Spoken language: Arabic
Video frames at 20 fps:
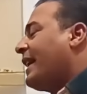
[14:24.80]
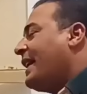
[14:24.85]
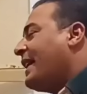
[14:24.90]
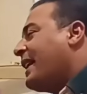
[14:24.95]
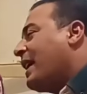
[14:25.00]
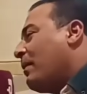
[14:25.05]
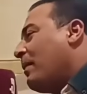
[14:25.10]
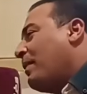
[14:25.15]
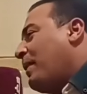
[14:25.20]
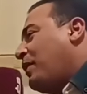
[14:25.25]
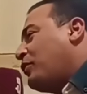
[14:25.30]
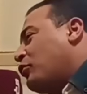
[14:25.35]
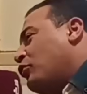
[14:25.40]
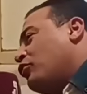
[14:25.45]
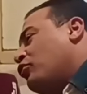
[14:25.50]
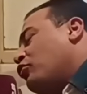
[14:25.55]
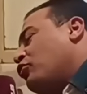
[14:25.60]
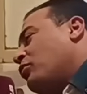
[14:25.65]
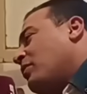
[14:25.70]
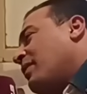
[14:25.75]
كذلك ما
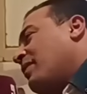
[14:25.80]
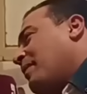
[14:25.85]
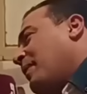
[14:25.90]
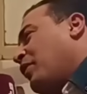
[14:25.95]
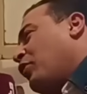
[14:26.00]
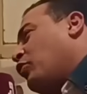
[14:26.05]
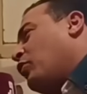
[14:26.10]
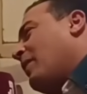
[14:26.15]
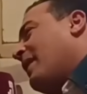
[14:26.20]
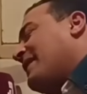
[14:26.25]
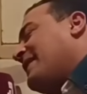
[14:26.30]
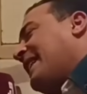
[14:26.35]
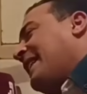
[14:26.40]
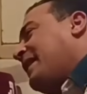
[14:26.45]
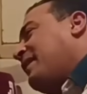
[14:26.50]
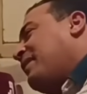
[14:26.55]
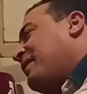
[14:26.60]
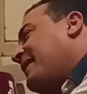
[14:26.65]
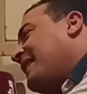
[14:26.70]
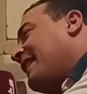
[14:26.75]
بحثتوش نتوما في معلومات
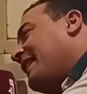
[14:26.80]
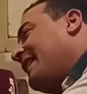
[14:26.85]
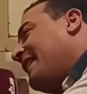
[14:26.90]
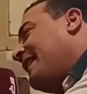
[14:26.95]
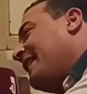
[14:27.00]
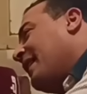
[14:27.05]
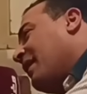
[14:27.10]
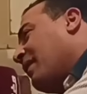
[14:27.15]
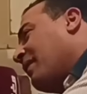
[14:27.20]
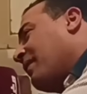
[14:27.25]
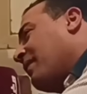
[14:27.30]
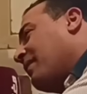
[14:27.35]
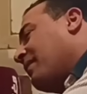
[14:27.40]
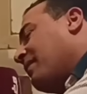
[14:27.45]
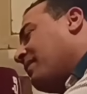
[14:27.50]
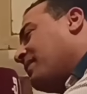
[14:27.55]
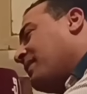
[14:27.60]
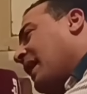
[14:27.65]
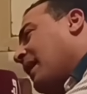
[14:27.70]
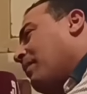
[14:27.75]
يعني في ديك الليله
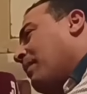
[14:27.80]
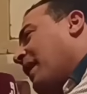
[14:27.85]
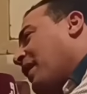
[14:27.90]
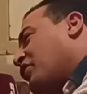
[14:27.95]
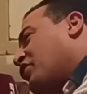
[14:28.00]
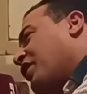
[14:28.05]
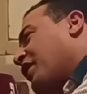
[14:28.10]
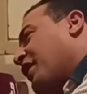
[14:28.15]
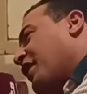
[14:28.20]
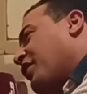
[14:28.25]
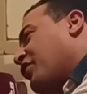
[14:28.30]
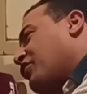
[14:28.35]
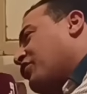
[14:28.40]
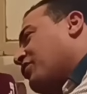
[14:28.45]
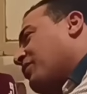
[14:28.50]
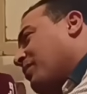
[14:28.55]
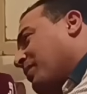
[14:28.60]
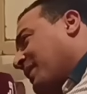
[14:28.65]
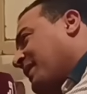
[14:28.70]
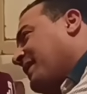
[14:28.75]
الام
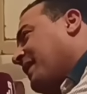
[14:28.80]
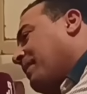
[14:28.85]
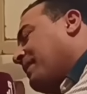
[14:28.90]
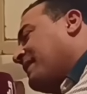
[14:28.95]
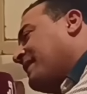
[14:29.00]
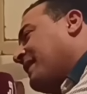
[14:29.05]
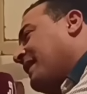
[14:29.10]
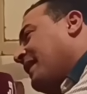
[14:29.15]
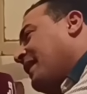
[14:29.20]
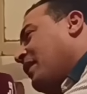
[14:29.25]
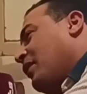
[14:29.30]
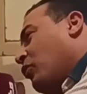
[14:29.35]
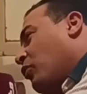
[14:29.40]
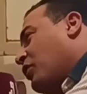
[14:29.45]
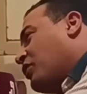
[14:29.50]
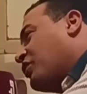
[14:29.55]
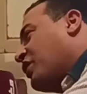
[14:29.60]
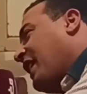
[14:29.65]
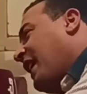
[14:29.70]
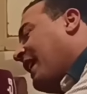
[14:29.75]
خرج بالضبط
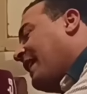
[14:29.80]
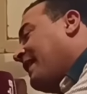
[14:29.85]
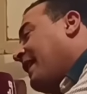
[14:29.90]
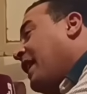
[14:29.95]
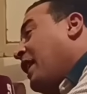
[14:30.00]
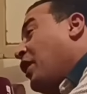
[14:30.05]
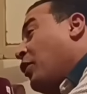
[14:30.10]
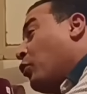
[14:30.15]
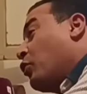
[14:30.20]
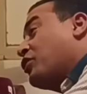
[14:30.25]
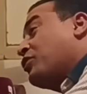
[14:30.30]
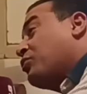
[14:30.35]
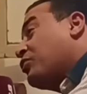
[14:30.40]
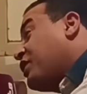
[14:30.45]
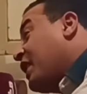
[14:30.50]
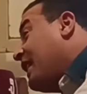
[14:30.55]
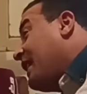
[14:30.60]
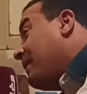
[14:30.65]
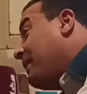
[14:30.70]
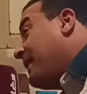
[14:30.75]
واش كان واش
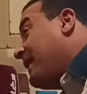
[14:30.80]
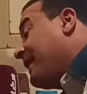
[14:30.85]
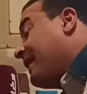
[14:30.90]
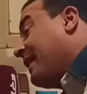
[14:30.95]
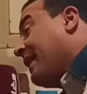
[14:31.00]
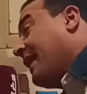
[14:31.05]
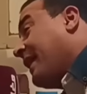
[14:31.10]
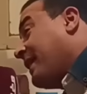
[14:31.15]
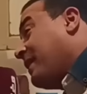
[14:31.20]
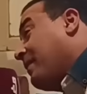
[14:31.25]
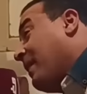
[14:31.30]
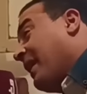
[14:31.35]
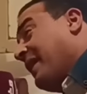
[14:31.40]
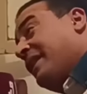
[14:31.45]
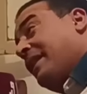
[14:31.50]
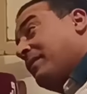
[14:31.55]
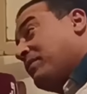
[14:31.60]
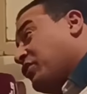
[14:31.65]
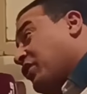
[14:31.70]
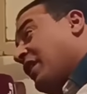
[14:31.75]
مشى لميه الخدمه
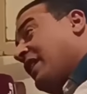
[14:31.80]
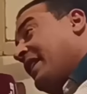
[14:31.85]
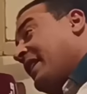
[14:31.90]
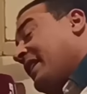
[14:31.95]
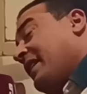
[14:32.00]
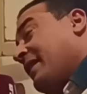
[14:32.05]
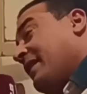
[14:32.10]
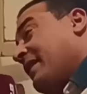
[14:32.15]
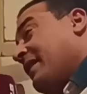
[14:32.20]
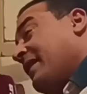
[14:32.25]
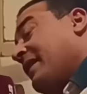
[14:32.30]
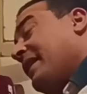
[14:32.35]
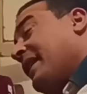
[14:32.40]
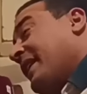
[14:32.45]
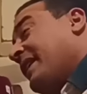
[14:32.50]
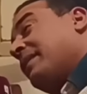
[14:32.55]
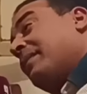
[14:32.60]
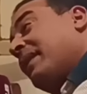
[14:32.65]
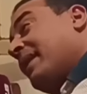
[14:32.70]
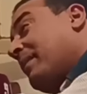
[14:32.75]
الا مشى
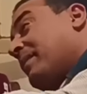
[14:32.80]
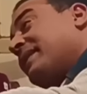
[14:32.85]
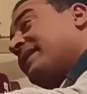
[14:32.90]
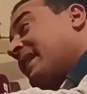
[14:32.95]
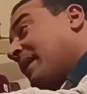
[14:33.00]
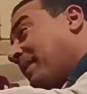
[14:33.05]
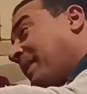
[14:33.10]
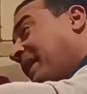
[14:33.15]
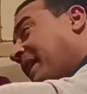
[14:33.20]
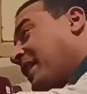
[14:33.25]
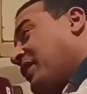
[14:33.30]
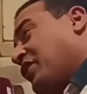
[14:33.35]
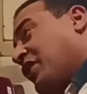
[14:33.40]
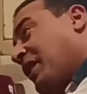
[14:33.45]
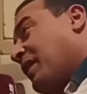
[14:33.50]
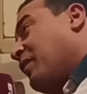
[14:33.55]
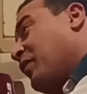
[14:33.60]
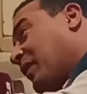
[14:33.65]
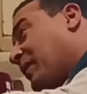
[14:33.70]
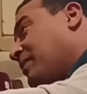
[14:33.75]
للخدمه من الطبيعي غادي
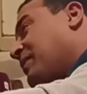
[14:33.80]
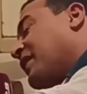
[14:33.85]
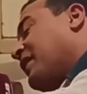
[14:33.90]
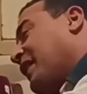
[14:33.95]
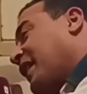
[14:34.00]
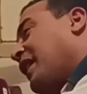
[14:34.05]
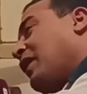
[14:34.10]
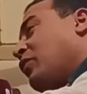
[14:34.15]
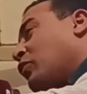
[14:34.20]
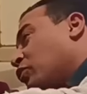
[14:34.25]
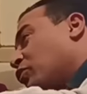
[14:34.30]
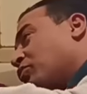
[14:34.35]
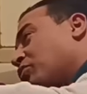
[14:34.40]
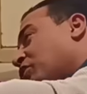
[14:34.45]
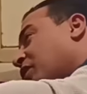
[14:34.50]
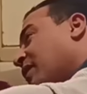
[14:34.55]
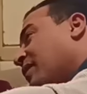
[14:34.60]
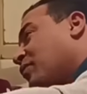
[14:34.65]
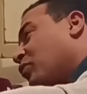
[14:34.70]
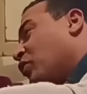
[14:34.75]
يعرفوا امتى دخل
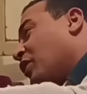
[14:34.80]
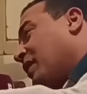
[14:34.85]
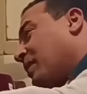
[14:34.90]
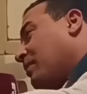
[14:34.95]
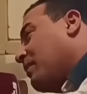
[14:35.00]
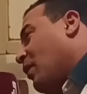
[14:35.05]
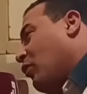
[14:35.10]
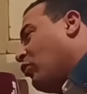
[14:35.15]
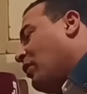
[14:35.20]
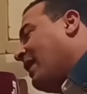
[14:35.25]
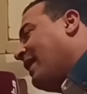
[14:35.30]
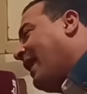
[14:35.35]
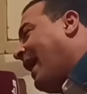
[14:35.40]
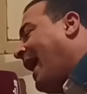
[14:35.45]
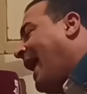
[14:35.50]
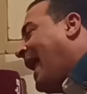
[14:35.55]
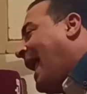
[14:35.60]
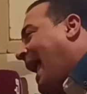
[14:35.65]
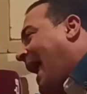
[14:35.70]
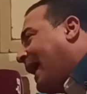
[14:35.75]
وشاف مهمه ولا
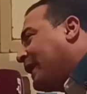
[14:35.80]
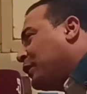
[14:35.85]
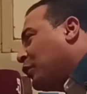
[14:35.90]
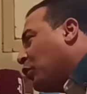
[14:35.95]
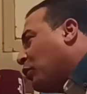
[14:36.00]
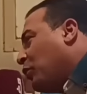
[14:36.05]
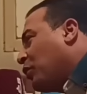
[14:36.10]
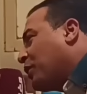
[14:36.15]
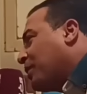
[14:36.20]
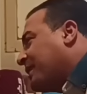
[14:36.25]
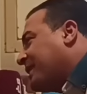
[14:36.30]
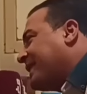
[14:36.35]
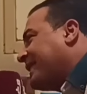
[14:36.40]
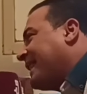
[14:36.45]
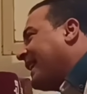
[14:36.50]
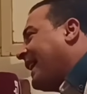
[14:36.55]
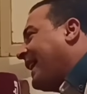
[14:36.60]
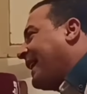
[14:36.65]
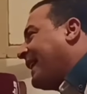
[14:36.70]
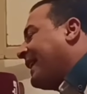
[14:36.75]
لا هاد الامور
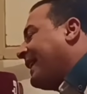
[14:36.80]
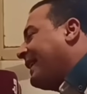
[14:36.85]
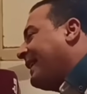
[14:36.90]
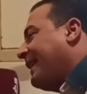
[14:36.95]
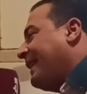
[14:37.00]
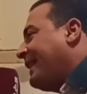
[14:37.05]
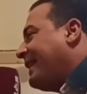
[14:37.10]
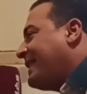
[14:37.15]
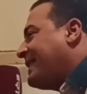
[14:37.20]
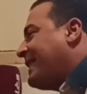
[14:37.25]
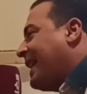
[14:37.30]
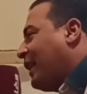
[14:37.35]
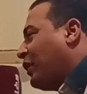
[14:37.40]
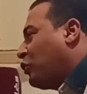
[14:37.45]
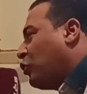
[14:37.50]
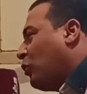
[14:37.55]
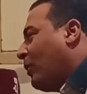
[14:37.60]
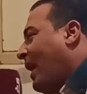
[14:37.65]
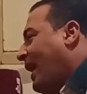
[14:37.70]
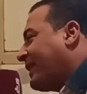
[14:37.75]
التدقيق اللي
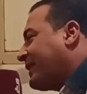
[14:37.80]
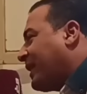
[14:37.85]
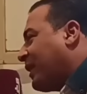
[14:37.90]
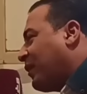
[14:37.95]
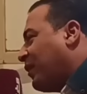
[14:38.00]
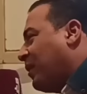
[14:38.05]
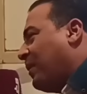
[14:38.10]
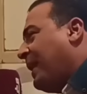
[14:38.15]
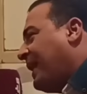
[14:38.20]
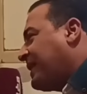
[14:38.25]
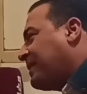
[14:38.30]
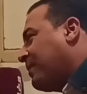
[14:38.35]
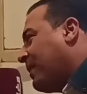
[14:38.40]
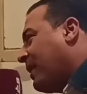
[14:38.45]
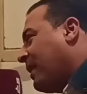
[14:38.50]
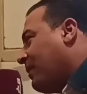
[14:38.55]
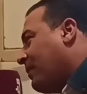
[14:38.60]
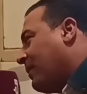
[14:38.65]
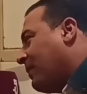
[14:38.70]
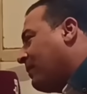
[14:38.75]
تساعدكم اكثر في البحث
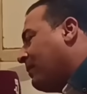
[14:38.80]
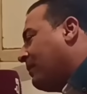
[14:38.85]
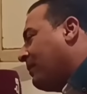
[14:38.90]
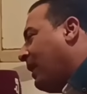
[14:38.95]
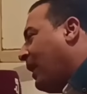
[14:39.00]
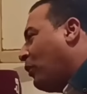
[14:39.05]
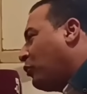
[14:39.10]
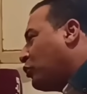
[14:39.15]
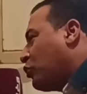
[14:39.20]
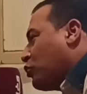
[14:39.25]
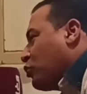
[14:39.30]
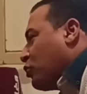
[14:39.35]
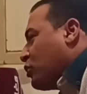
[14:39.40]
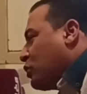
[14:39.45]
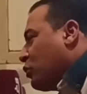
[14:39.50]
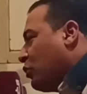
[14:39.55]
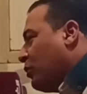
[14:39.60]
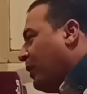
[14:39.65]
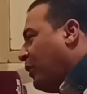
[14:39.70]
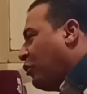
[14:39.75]
ما حاولتوش
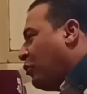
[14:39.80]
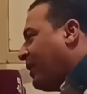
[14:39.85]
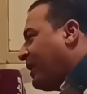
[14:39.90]
توصلوا